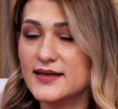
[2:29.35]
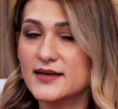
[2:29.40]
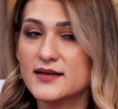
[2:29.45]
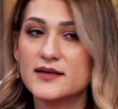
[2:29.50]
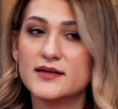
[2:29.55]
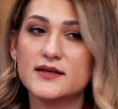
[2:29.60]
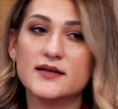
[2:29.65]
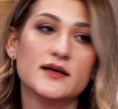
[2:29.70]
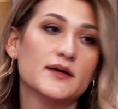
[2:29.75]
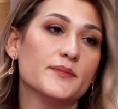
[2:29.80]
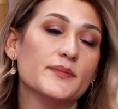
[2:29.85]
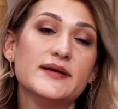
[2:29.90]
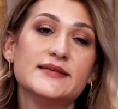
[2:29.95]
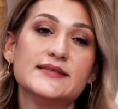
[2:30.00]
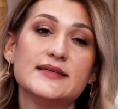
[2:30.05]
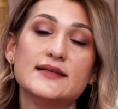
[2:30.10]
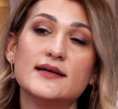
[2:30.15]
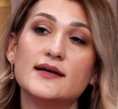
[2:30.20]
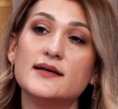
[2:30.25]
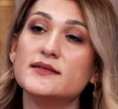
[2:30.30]
Ha,
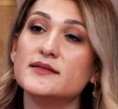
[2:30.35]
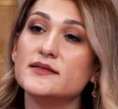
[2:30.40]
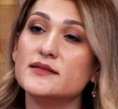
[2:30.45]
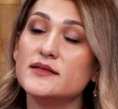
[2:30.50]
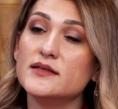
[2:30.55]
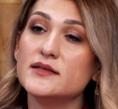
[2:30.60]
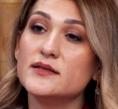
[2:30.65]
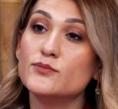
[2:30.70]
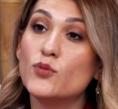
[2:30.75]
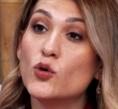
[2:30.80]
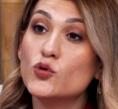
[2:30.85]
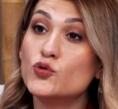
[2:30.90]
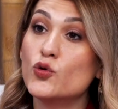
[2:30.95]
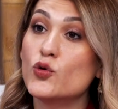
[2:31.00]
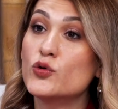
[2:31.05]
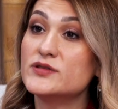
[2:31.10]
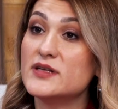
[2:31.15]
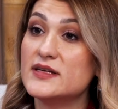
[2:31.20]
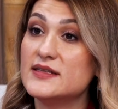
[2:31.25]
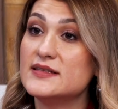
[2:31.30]
Mesela e,
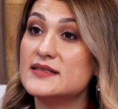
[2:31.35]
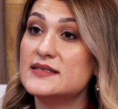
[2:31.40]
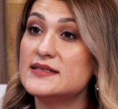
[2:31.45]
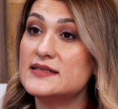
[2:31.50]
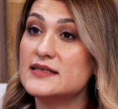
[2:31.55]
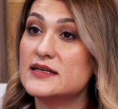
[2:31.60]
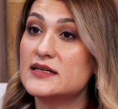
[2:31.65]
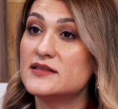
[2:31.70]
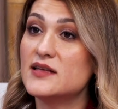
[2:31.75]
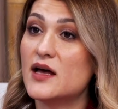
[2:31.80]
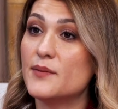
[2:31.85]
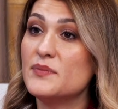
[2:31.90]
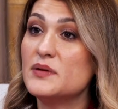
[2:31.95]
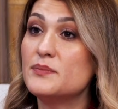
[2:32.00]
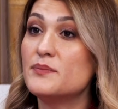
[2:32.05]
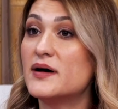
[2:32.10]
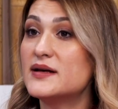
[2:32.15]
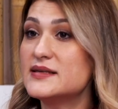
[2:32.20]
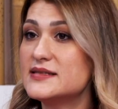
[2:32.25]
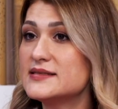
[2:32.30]
botoks etkisi yaratan
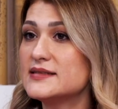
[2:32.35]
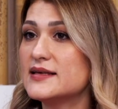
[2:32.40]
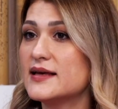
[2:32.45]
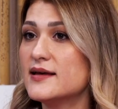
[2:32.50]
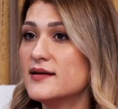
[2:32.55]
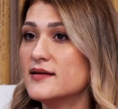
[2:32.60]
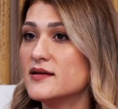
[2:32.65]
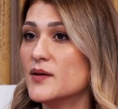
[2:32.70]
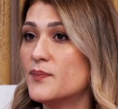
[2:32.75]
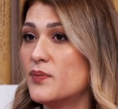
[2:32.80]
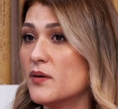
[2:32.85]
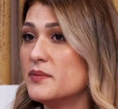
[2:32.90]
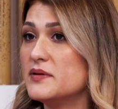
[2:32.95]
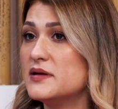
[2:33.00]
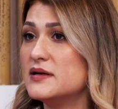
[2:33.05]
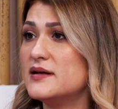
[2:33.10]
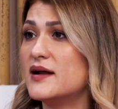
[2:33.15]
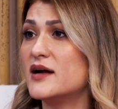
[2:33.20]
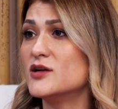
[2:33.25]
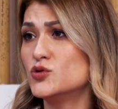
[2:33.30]
bir maske
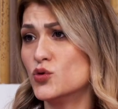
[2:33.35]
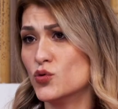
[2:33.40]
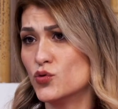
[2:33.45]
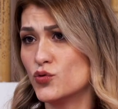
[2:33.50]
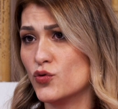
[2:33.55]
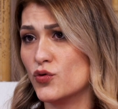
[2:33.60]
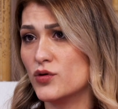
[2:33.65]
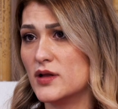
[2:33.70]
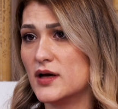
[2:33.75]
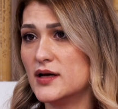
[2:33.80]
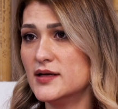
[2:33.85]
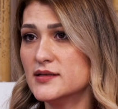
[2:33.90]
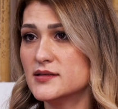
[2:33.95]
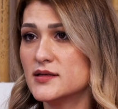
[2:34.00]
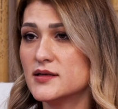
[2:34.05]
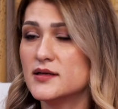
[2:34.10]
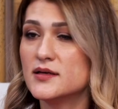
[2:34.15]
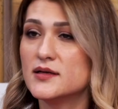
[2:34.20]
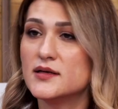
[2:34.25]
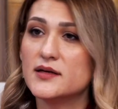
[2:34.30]
yapabilirler çok kolay.
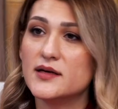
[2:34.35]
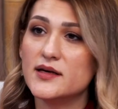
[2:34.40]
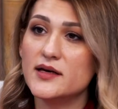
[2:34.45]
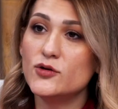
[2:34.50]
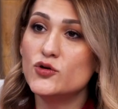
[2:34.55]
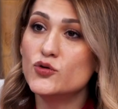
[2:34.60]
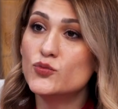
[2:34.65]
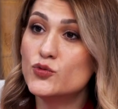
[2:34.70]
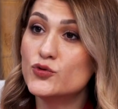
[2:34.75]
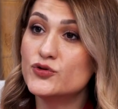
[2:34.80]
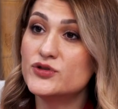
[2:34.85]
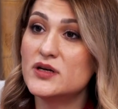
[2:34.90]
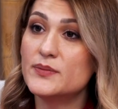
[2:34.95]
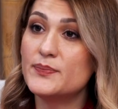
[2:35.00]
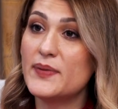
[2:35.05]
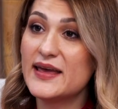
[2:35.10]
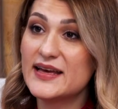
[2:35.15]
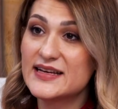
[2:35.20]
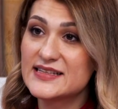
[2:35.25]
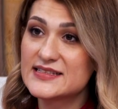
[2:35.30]
E,
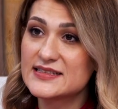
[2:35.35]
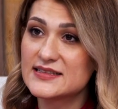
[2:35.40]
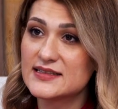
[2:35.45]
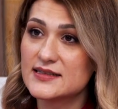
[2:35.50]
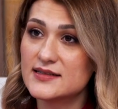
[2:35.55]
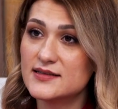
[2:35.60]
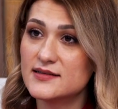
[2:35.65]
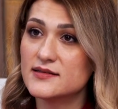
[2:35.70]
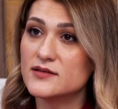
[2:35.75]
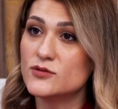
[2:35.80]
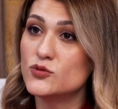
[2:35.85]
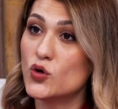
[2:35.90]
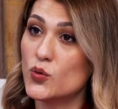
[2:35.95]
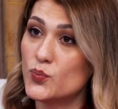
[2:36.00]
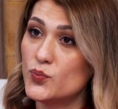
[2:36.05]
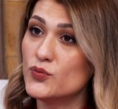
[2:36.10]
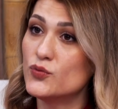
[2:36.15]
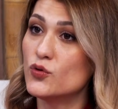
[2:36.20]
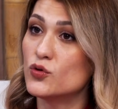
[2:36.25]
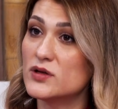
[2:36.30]
yumurta beyazını
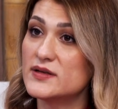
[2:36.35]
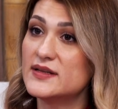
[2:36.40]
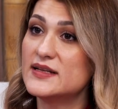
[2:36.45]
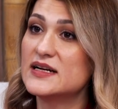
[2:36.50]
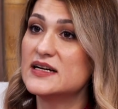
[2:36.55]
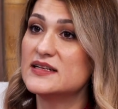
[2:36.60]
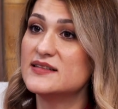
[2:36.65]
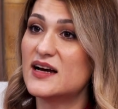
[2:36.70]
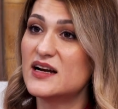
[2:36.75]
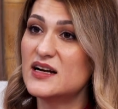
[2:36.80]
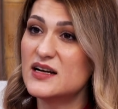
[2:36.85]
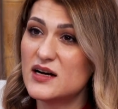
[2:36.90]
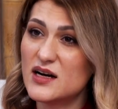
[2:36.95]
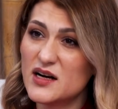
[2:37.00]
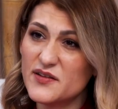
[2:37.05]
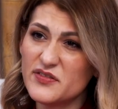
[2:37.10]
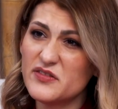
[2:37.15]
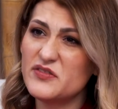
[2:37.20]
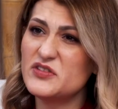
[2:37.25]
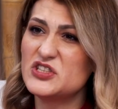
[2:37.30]
köpük olana kadar
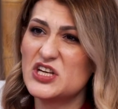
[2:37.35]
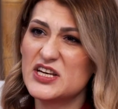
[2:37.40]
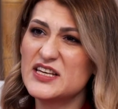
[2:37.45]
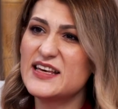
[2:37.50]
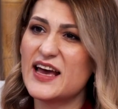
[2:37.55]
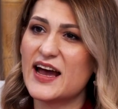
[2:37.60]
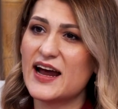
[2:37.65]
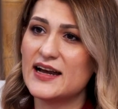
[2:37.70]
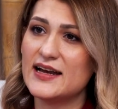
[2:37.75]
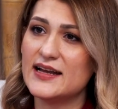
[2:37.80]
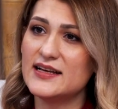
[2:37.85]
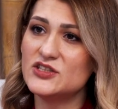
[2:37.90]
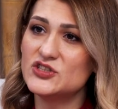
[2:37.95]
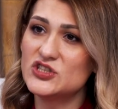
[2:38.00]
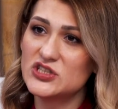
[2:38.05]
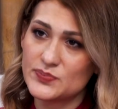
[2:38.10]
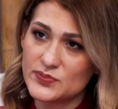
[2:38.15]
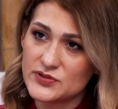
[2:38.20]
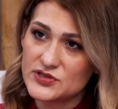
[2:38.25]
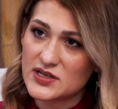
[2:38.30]
hafif şekerle
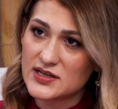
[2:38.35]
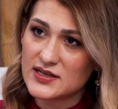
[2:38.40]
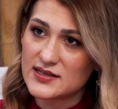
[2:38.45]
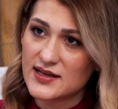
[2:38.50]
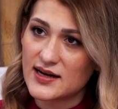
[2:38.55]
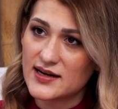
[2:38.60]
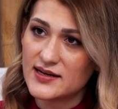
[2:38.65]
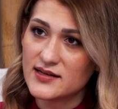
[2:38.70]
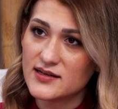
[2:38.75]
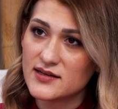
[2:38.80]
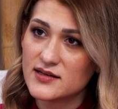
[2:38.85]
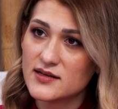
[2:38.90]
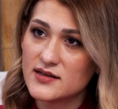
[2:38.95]
çırpacaklar.